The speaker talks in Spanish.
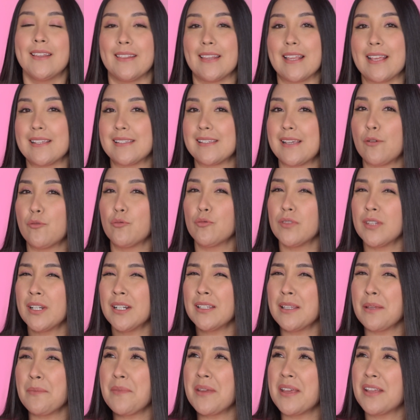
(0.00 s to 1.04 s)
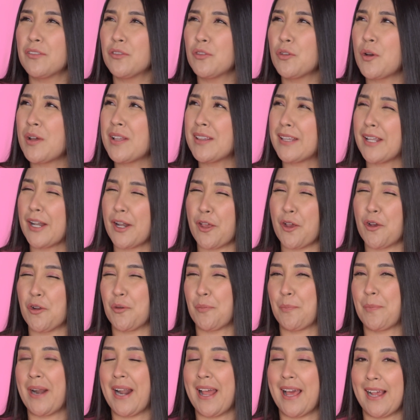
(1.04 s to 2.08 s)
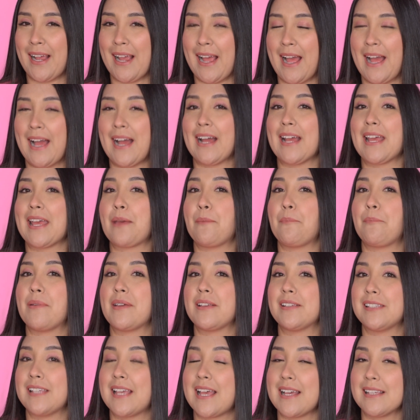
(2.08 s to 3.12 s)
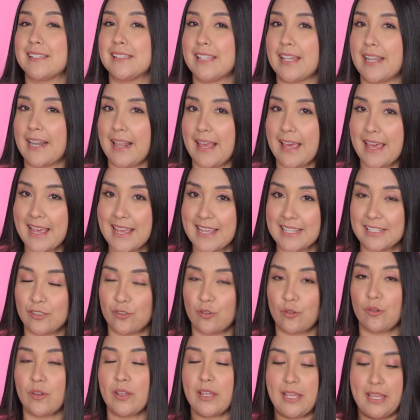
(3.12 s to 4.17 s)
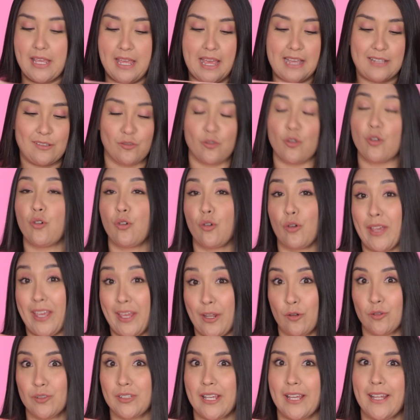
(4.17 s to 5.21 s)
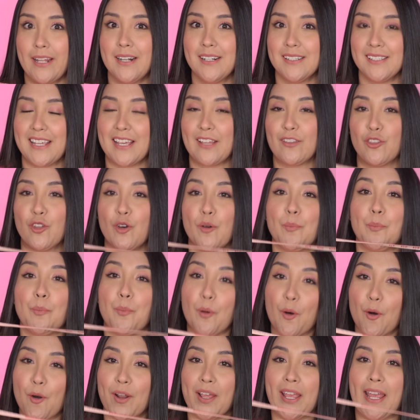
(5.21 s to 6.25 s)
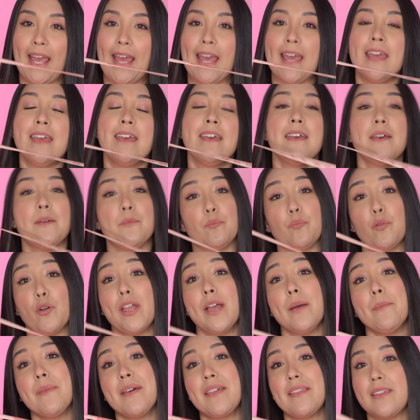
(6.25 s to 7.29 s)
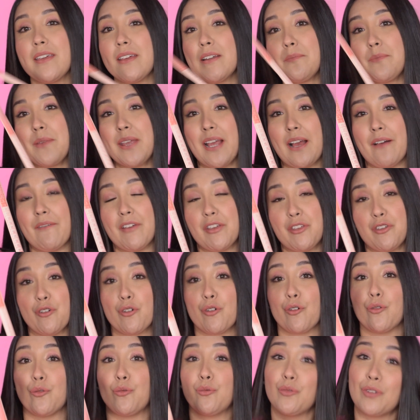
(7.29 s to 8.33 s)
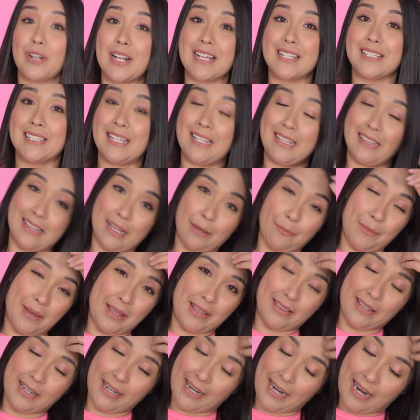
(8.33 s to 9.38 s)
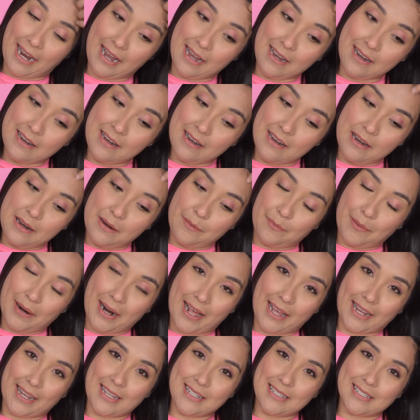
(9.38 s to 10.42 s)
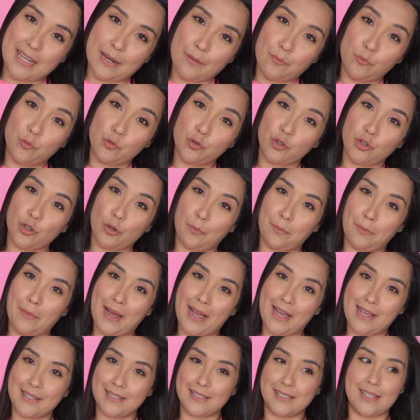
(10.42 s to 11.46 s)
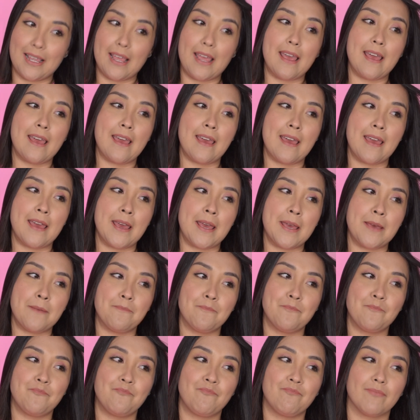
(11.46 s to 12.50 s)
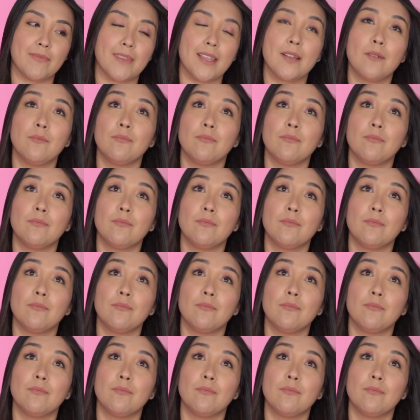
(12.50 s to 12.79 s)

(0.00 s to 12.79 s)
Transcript: desde un tratamiento anterior para acá empecé a hacer esto y esto lo quiero seguir haciendo porque voy a medir mi cabello con una cinta métrica para que sea mucho más, em,